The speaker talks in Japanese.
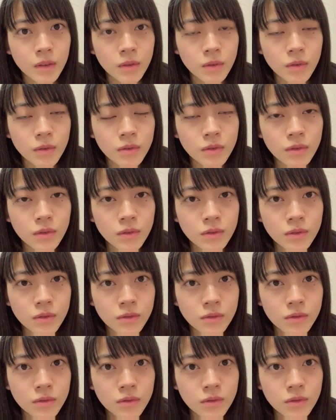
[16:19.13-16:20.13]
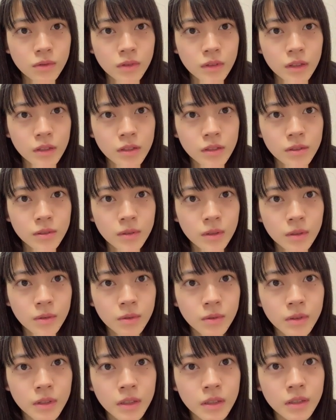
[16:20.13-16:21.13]
東京のうどんの出汁は
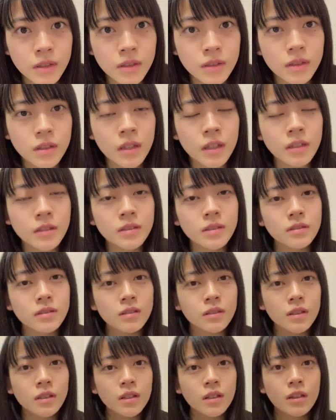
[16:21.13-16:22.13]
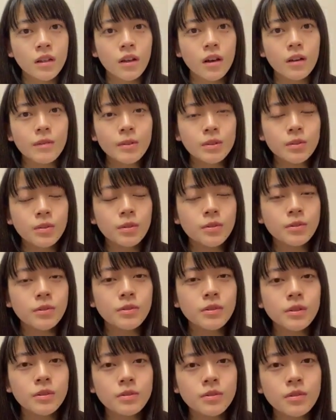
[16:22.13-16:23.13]
濃い、あんま東
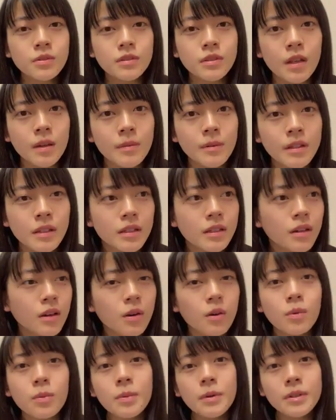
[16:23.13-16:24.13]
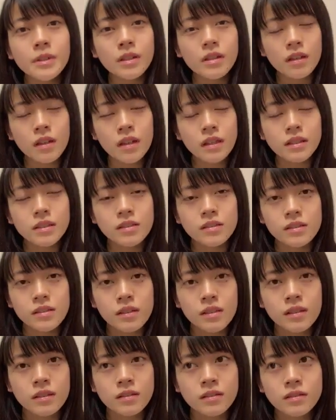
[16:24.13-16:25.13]
京でうどん食べないから覚えてないです
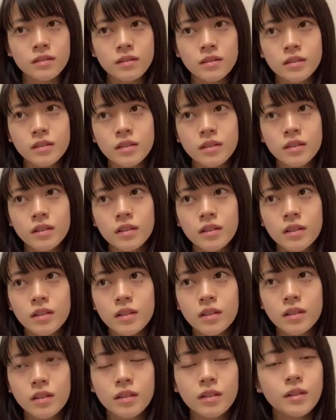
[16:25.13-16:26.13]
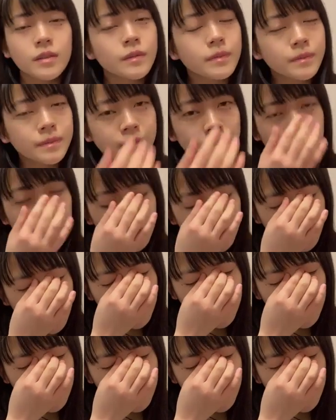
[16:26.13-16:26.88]
ね。でも